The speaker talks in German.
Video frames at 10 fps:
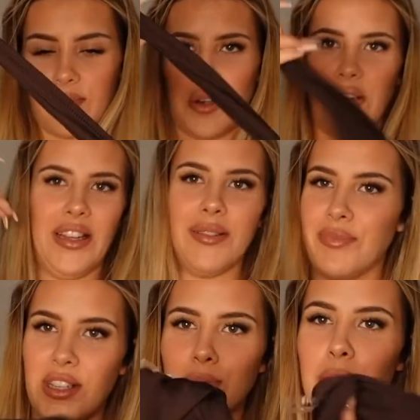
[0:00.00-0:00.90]
Okay,
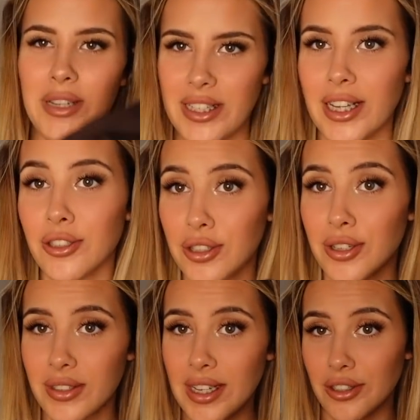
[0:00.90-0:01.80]
das probiere ich jetzt
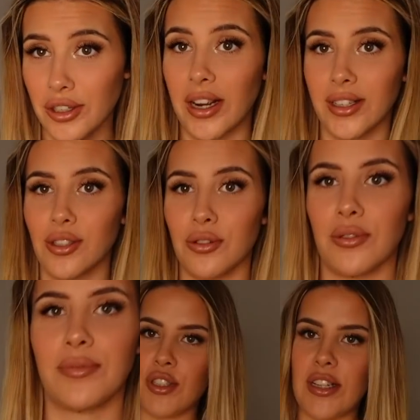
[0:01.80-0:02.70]
anzuziehen und zeige es euch
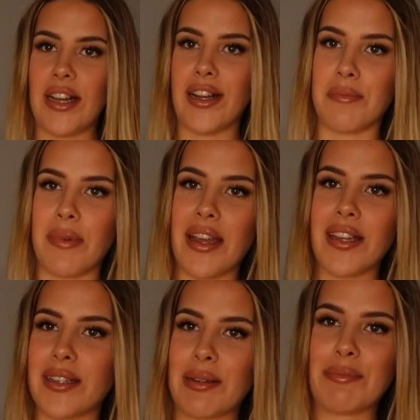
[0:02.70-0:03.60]
angezogen. Ich muss euch leider
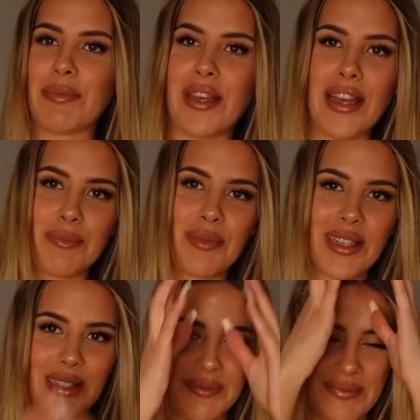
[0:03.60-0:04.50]
beichten. Ich habe
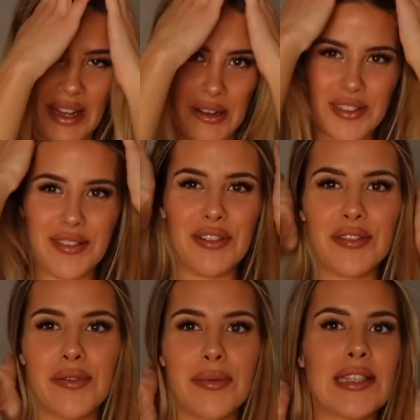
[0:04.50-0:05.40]
nicht
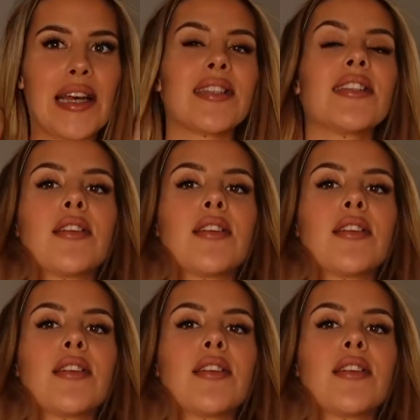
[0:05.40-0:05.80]
rausgefunden, wie man es anzieht.